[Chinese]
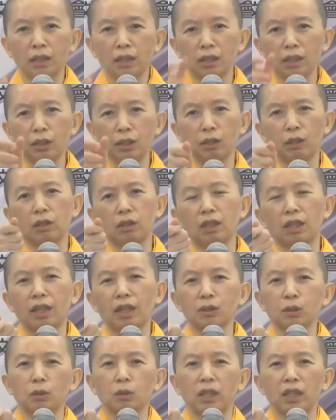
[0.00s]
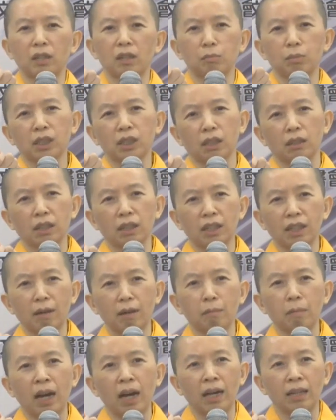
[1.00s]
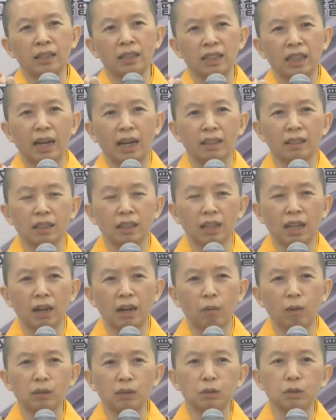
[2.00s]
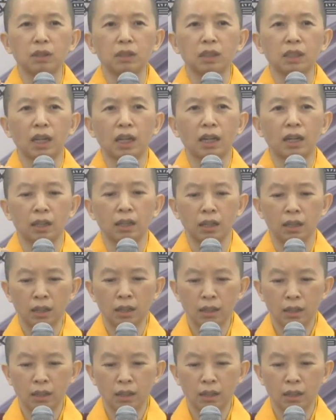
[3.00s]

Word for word: 但是有的拿出来你也不晓得干嘛，假的啊，玩具枪。